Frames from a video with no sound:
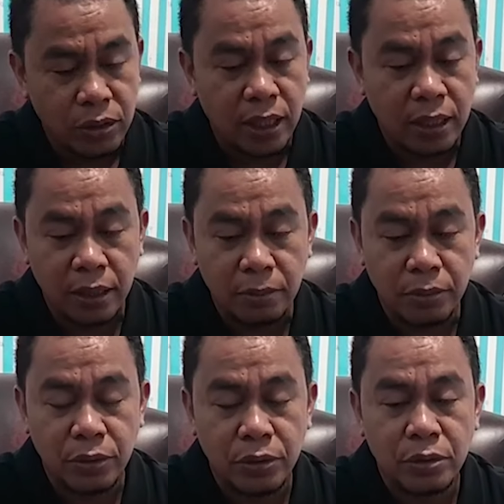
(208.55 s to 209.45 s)

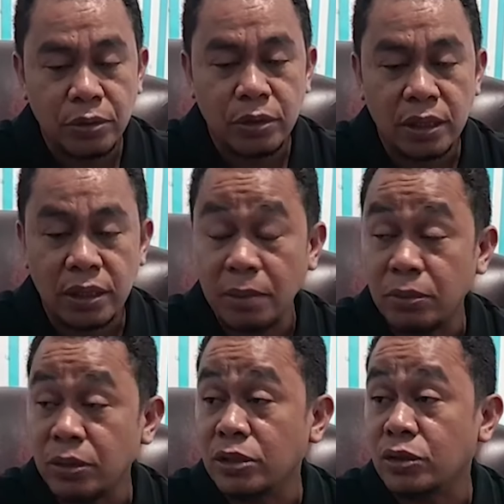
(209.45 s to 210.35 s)
kemudian Ibu
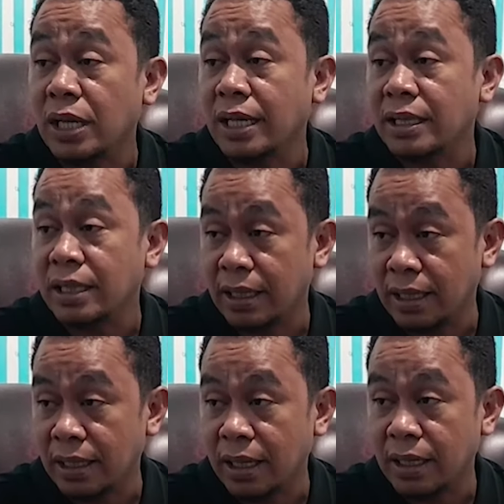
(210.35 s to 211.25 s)
Nita Budi
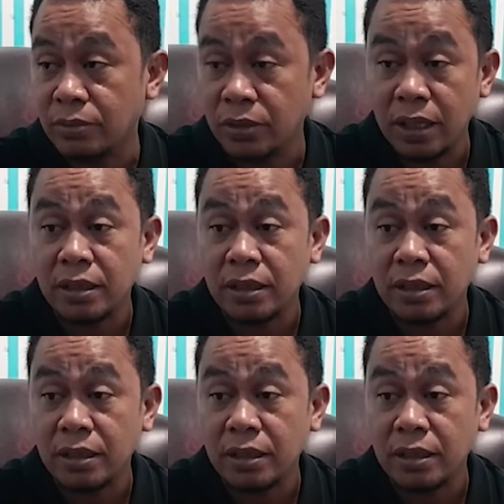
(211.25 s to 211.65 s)
Susanti yang